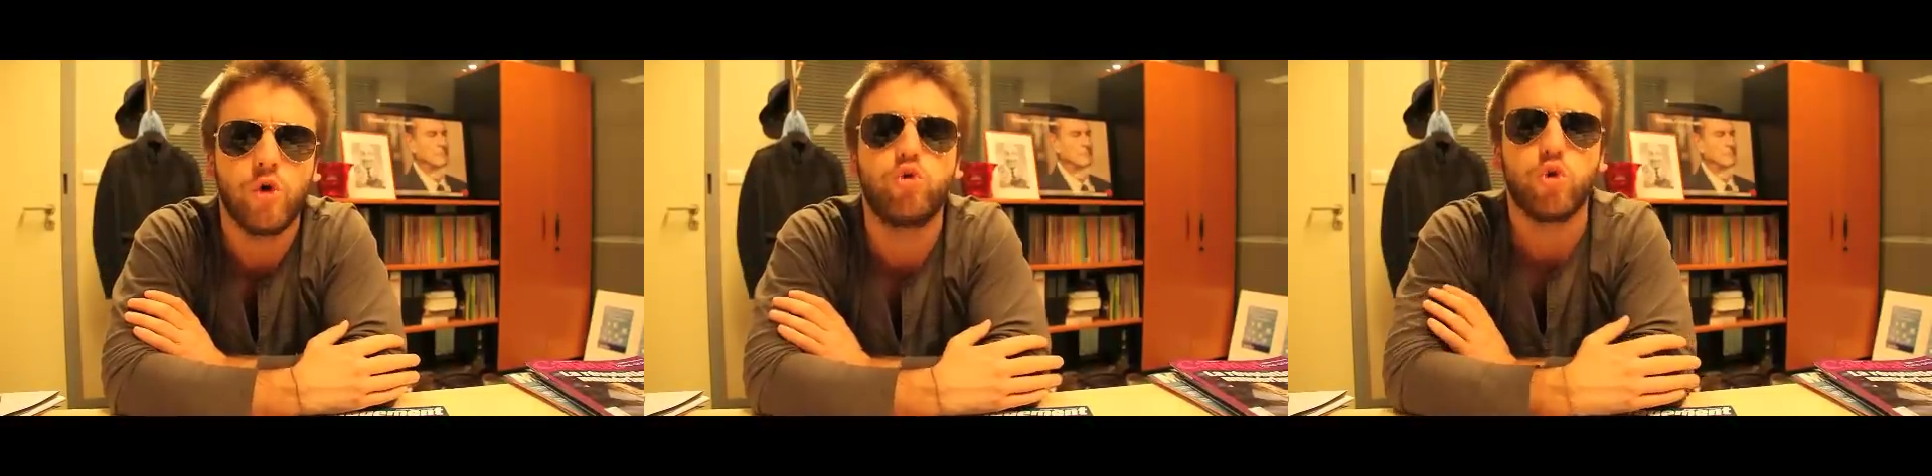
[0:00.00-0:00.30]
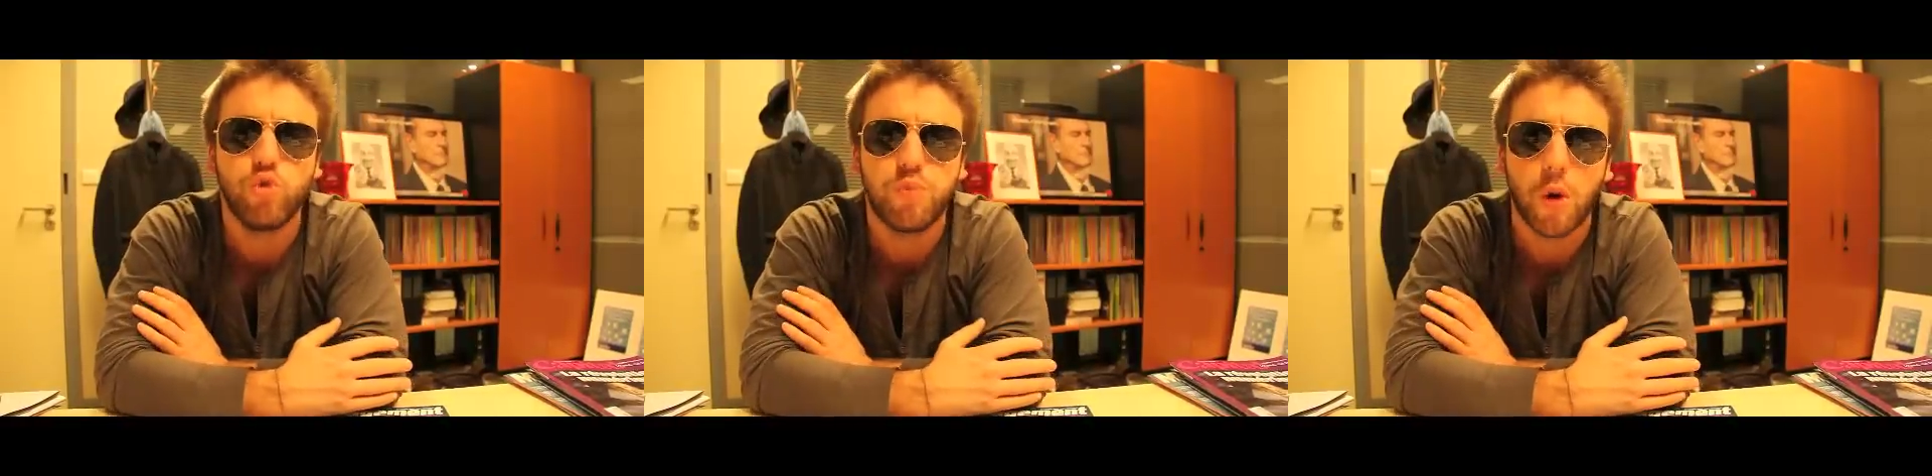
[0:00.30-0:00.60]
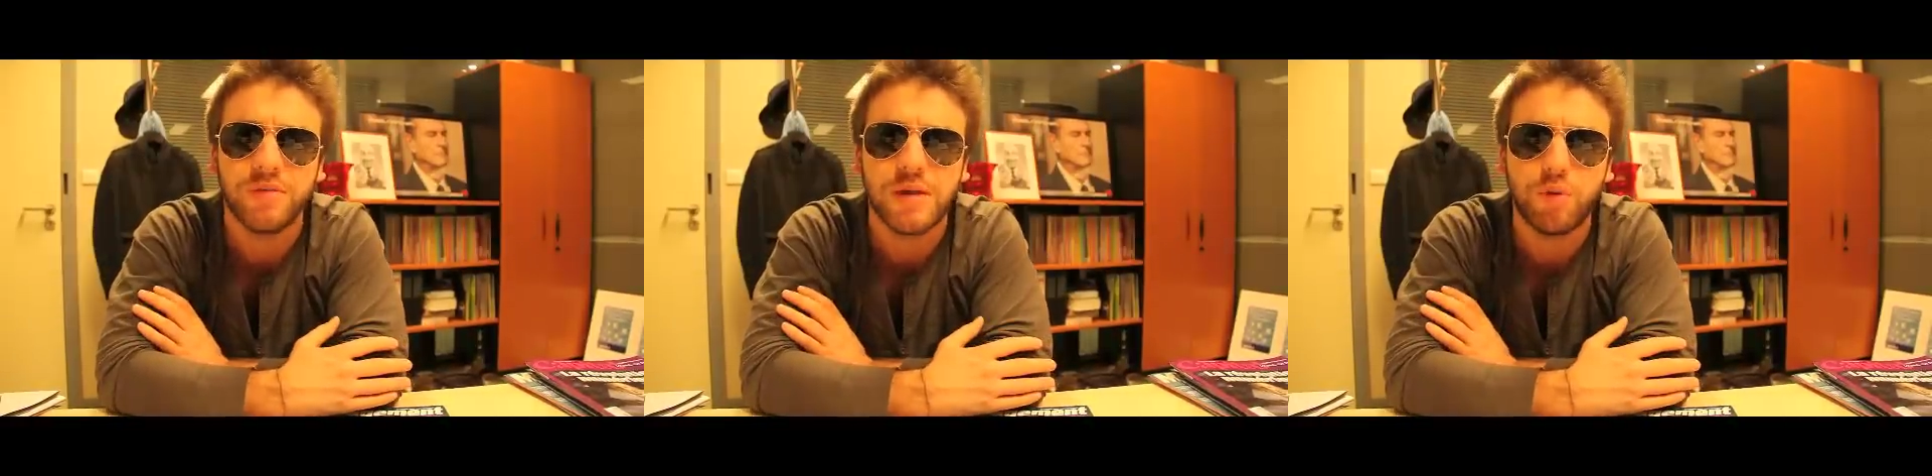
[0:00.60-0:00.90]
de tout
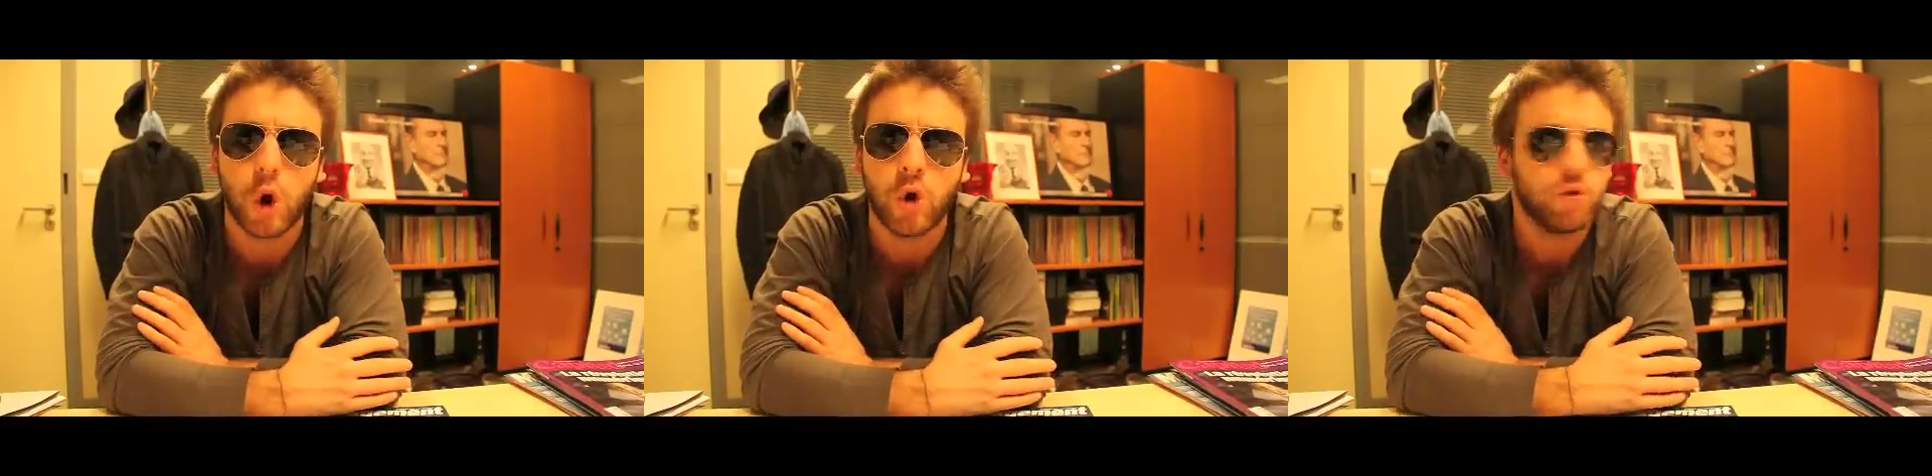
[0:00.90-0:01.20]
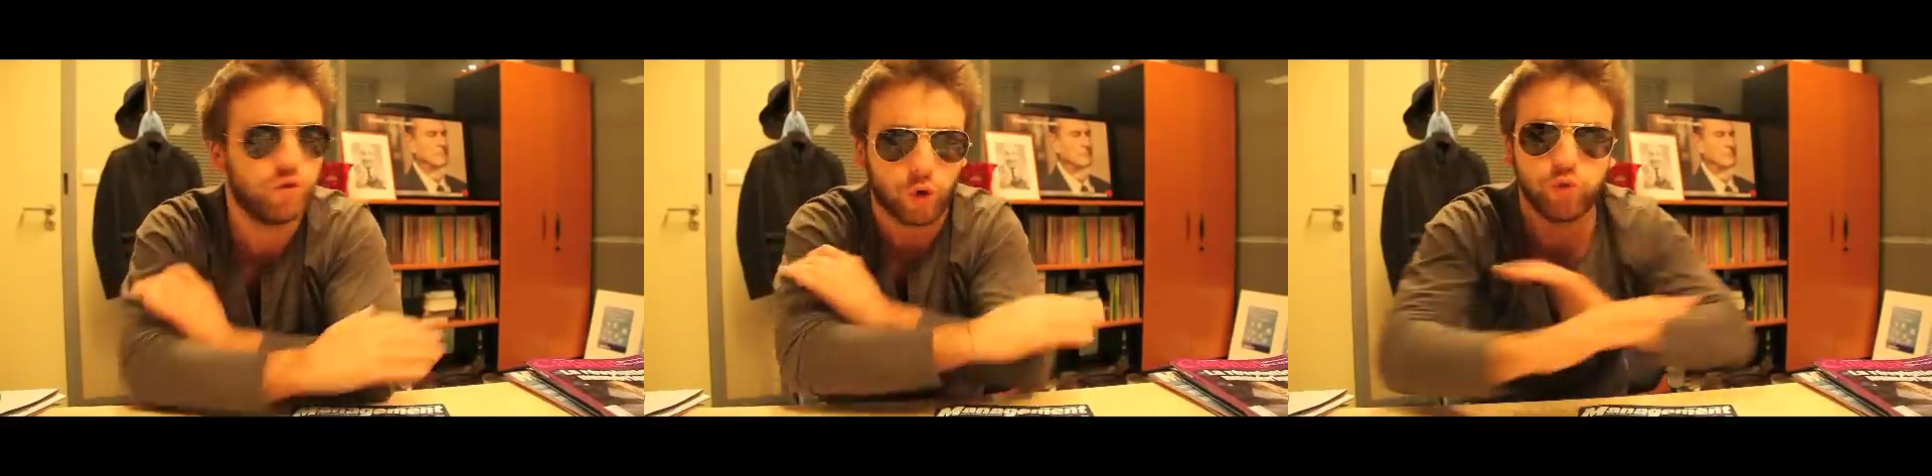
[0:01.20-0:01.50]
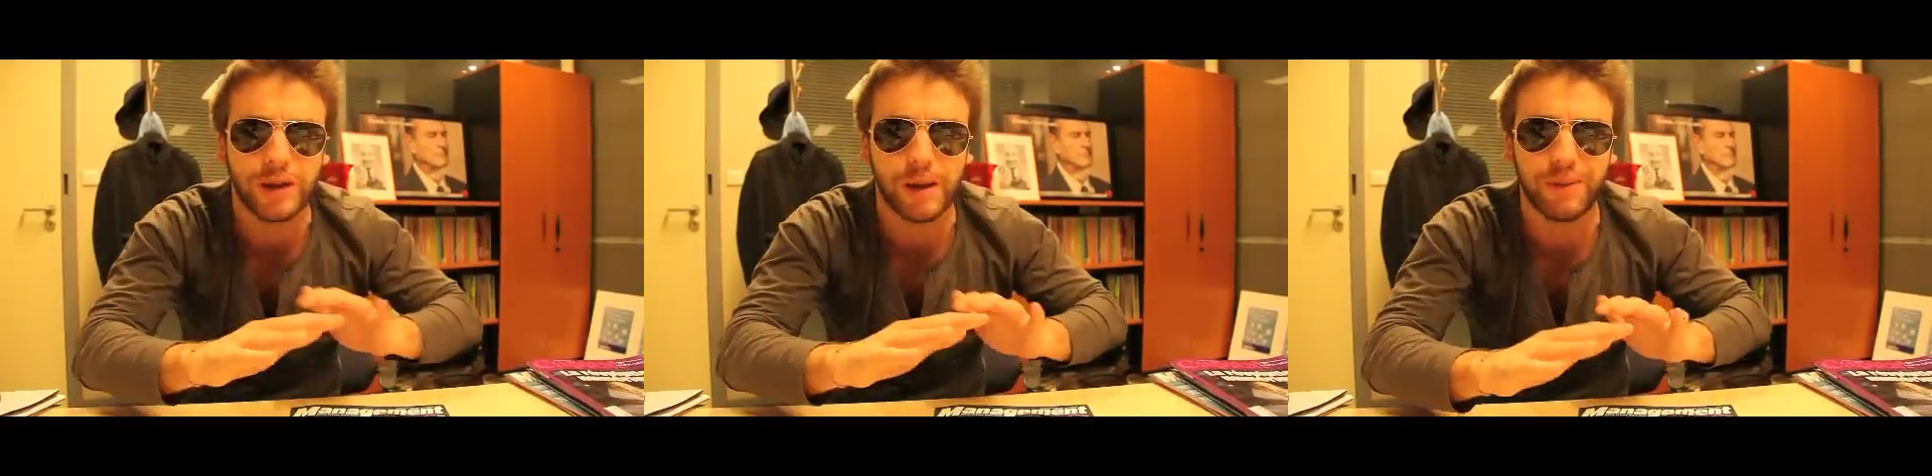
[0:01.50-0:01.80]
premier plan sur
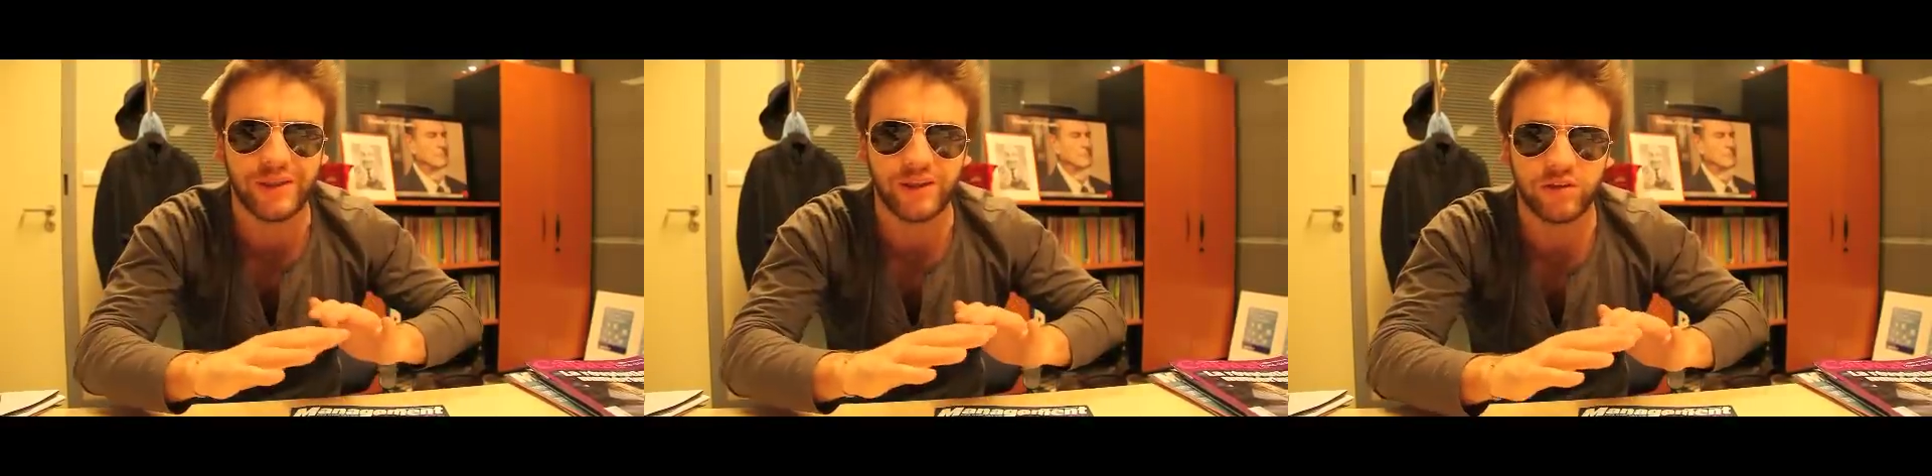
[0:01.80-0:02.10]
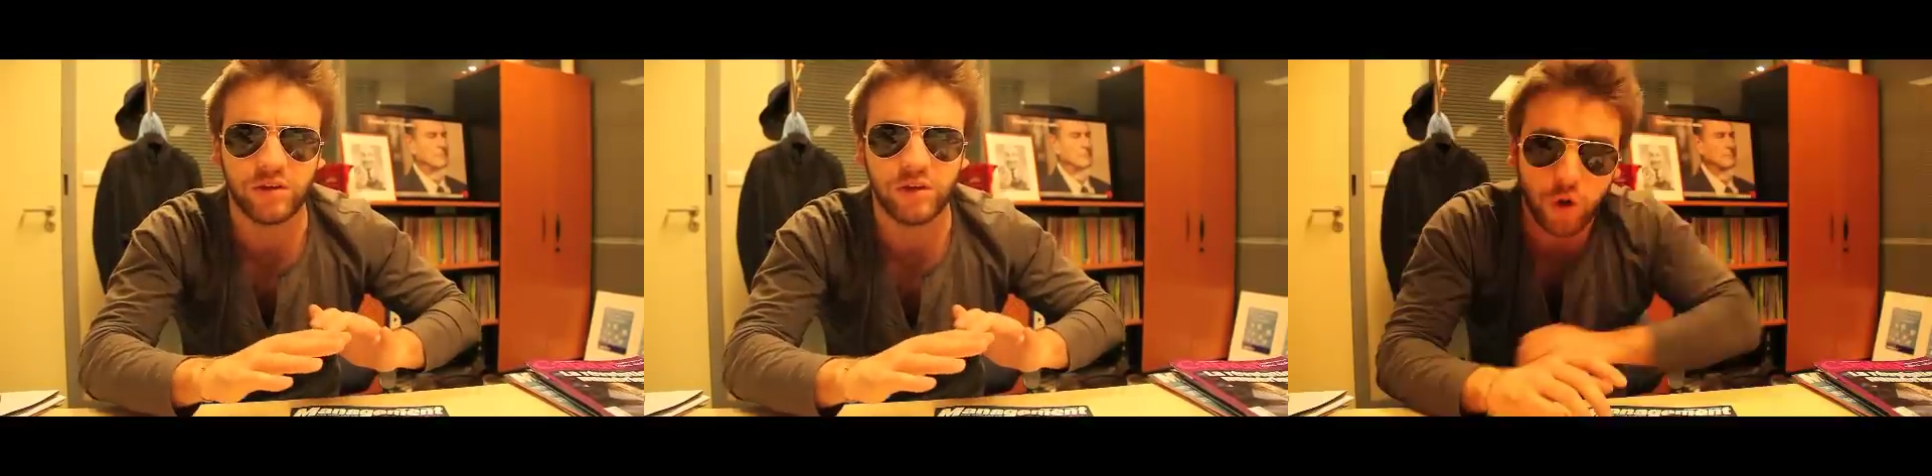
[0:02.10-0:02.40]
toute la planète,